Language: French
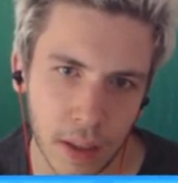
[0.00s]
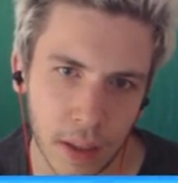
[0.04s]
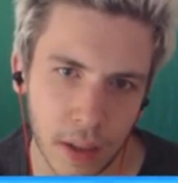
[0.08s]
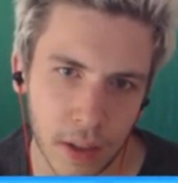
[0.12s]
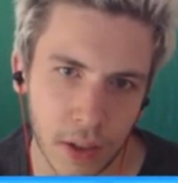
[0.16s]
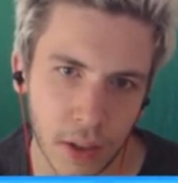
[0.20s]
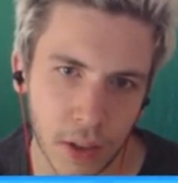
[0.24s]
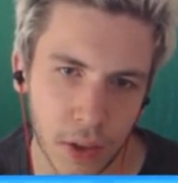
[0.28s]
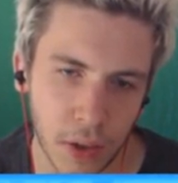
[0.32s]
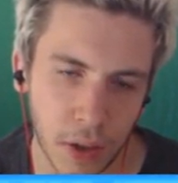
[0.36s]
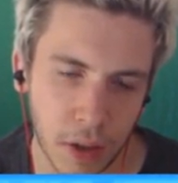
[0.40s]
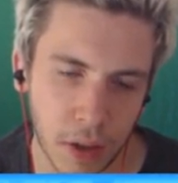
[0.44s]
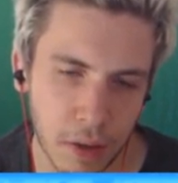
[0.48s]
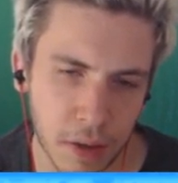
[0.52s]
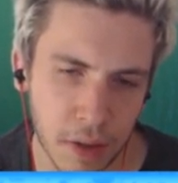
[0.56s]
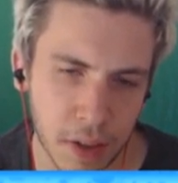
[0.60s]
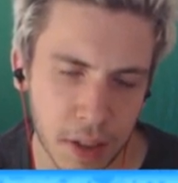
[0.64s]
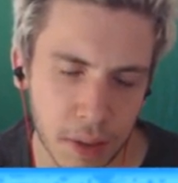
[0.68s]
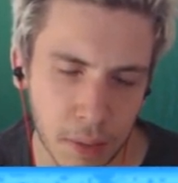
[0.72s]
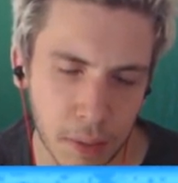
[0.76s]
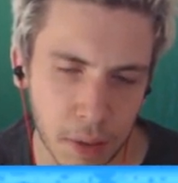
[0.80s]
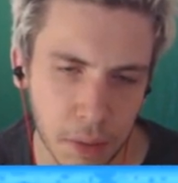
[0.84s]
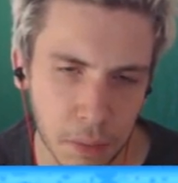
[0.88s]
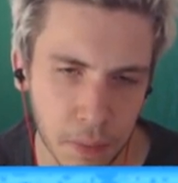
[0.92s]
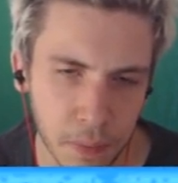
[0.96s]
Cochon royaux,
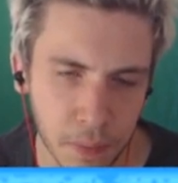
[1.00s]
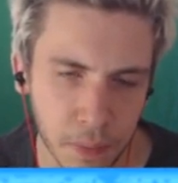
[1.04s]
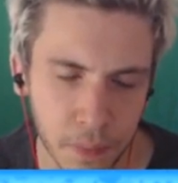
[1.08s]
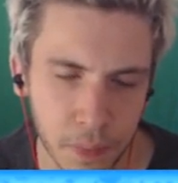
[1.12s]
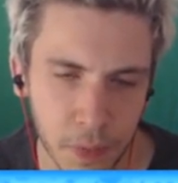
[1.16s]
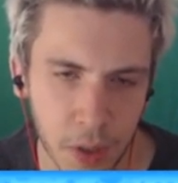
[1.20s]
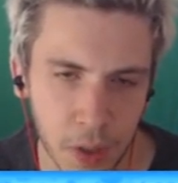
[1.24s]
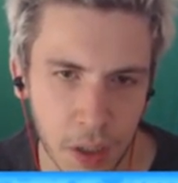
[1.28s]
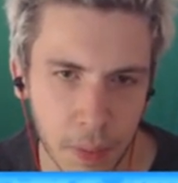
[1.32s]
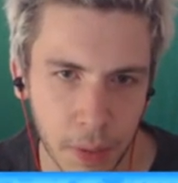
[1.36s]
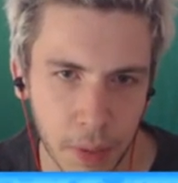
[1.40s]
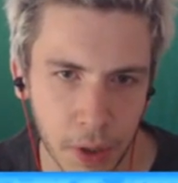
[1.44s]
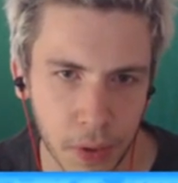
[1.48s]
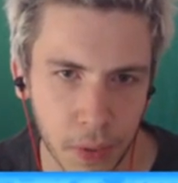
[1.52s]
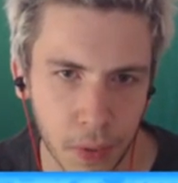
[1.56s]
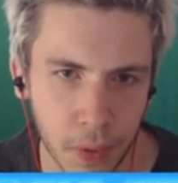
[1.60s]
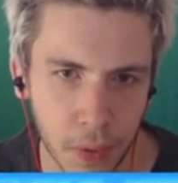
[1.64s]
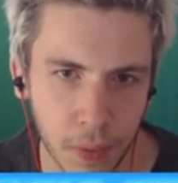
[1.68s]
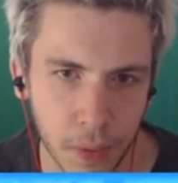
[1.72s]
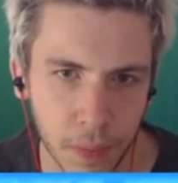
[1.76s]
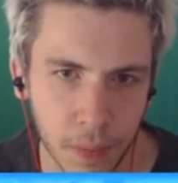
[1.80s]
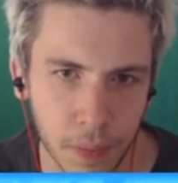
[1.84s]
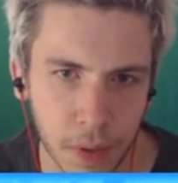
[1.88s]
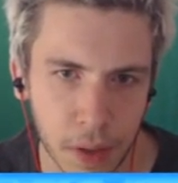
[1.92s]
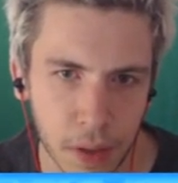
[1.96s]
c'est bien Je sais pas
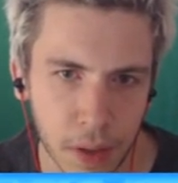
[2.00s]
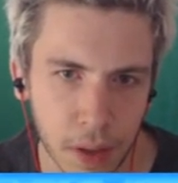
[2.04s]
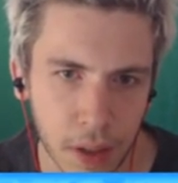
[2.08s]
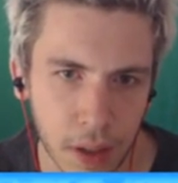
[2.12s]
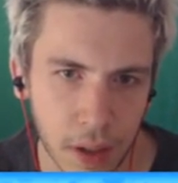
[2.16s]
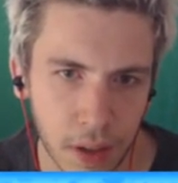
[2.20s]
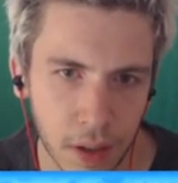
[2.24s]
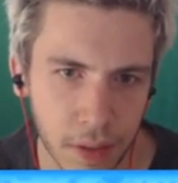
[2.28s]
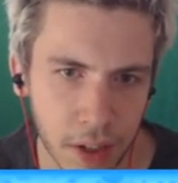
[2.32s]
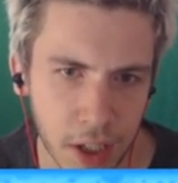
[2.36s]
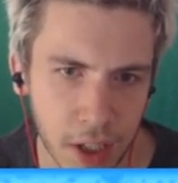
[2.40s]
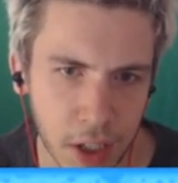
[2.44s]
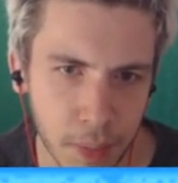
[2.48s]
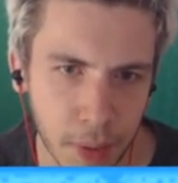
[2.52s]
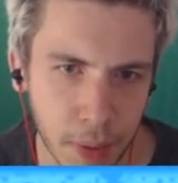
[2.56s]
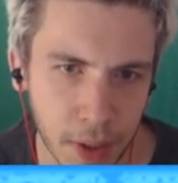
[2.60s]
trop. En vrai, je sais